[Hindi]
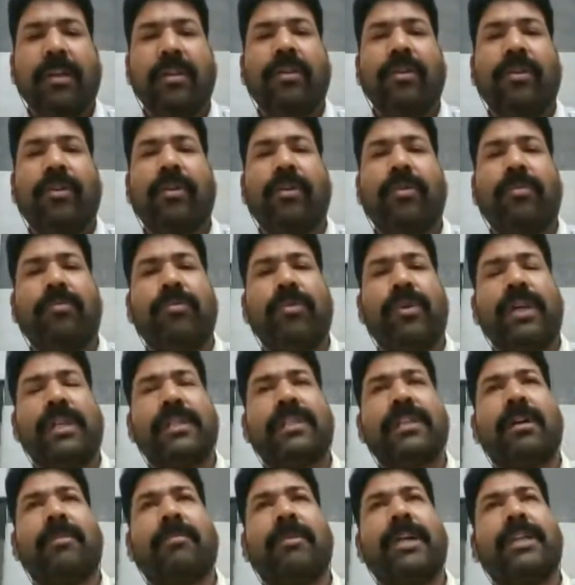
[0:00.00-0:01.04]
तो मुगल
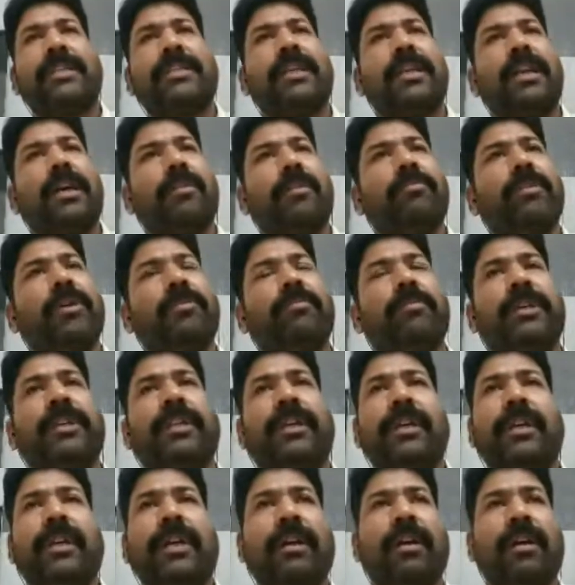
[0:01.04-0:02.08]
साम्राज्य लगभग
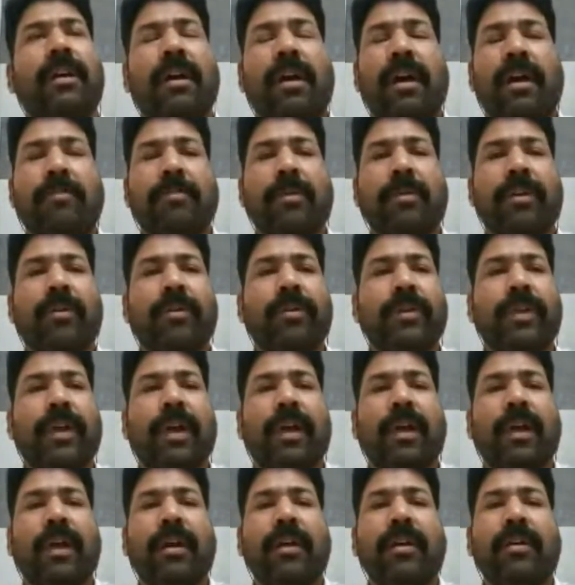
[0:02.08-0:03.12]
पतन के कगार पर होता
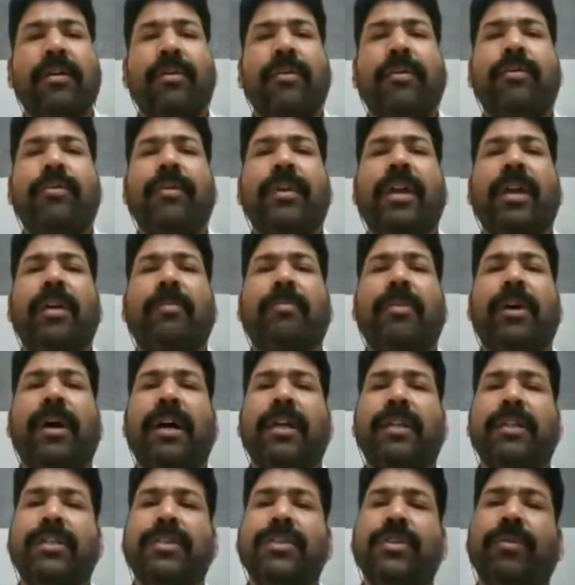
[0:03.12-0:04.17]
है उनके
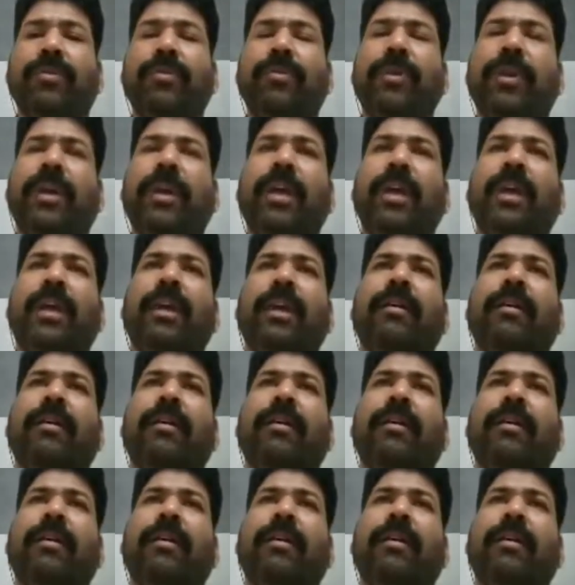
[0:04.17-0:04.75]
बाद जो उनके